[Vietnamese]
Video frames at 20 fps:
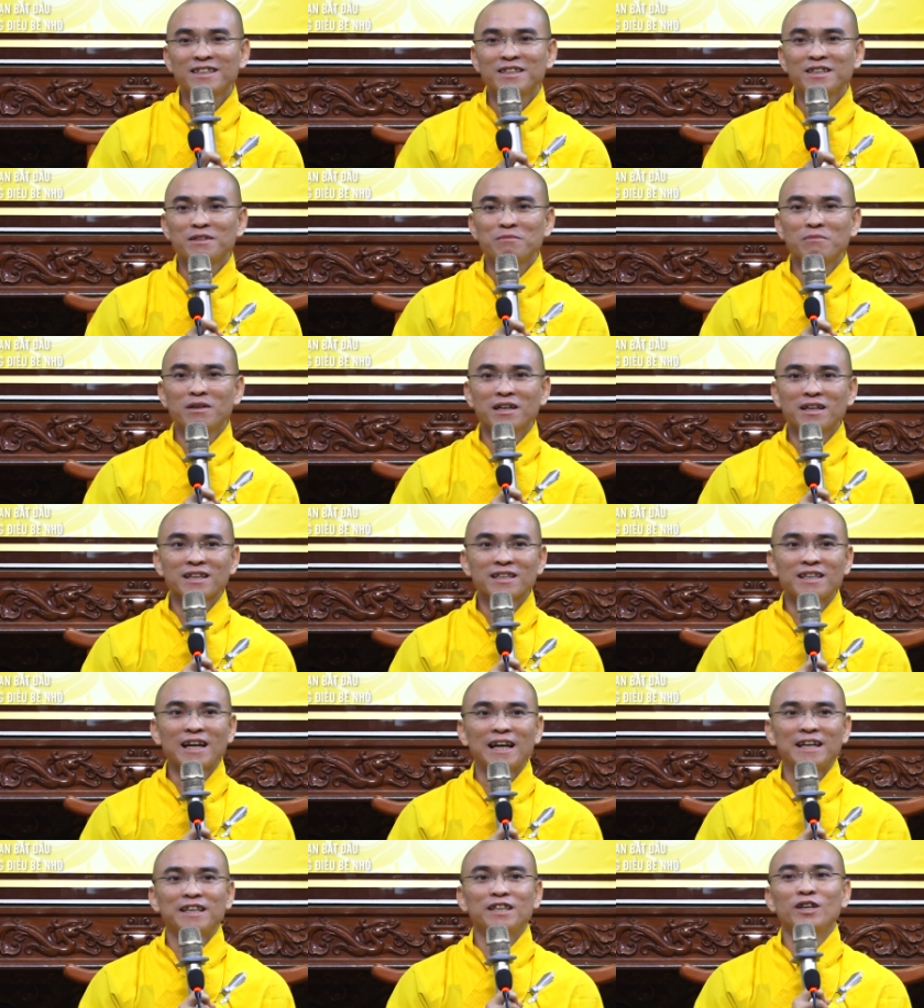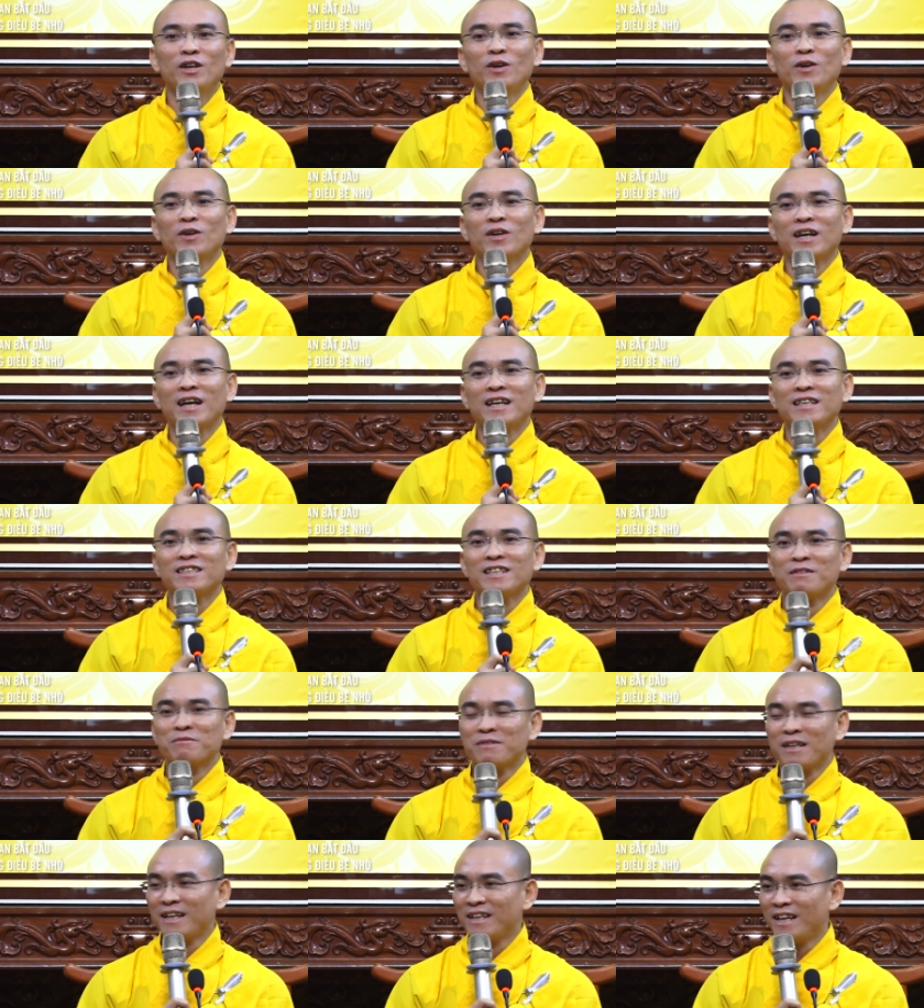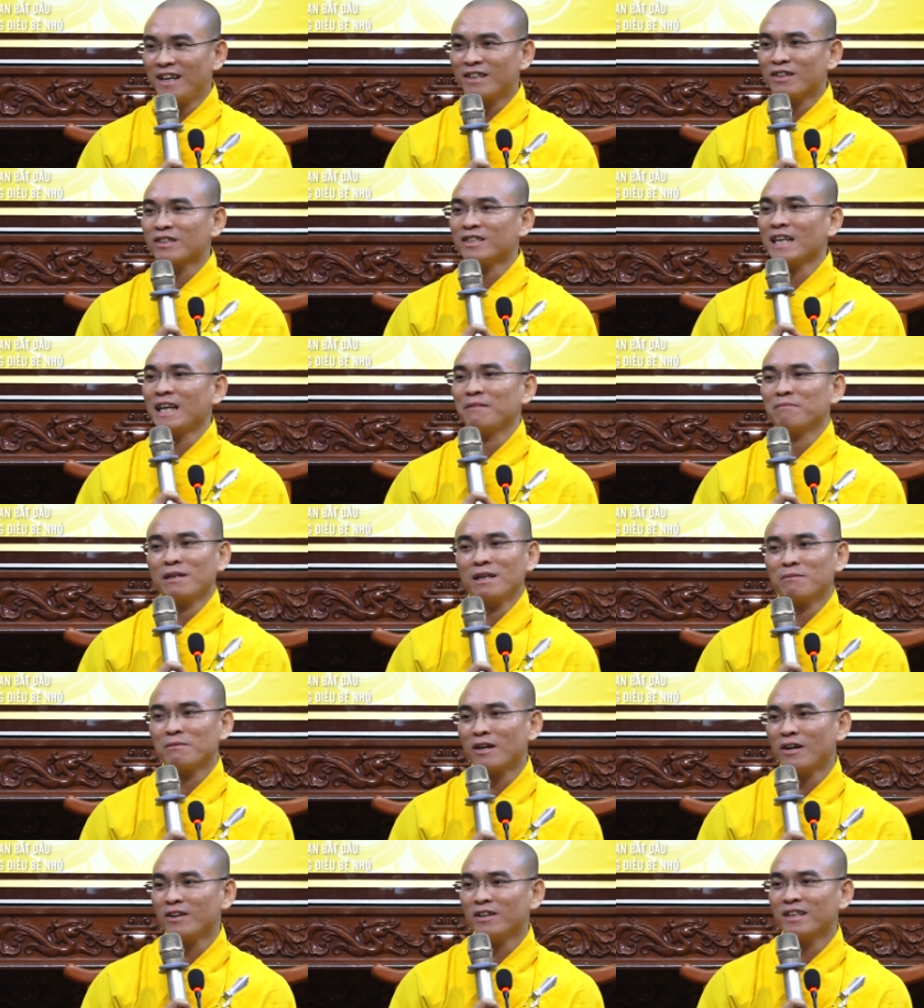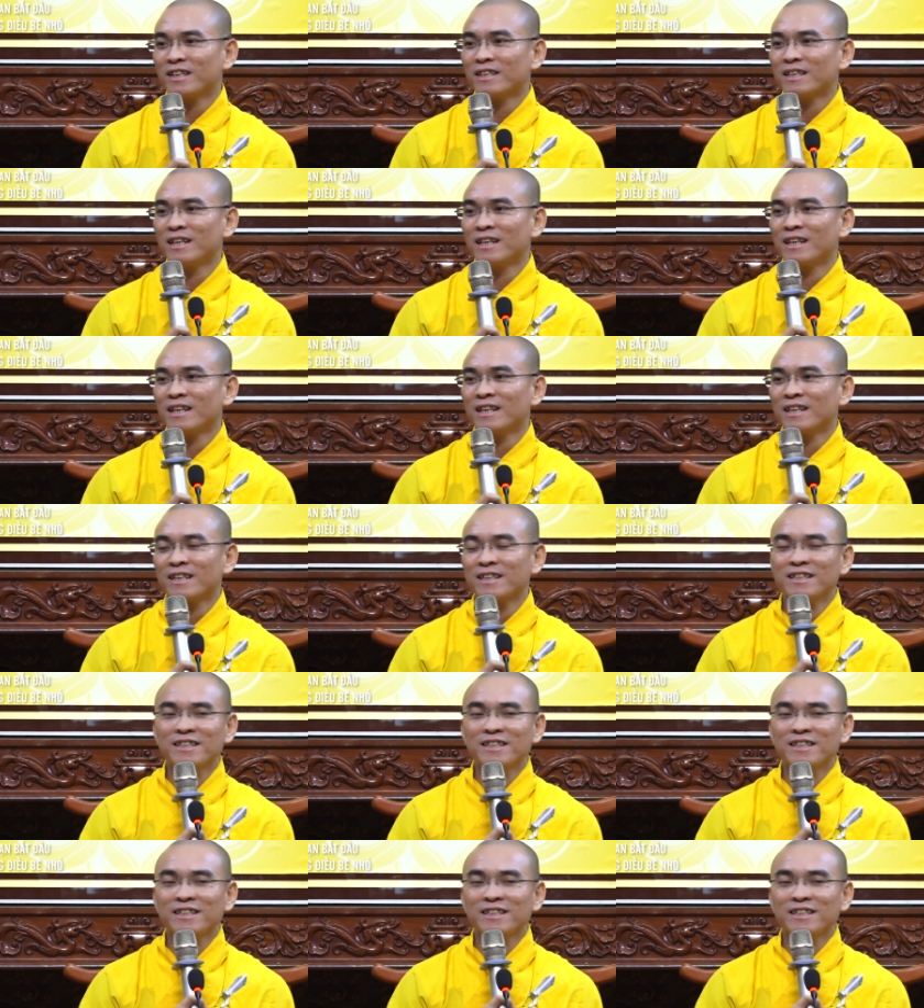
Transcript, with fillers: mừng cái chạy vô một cái xong Thầy để cho xem, Thầy không nói gì hết trơn á.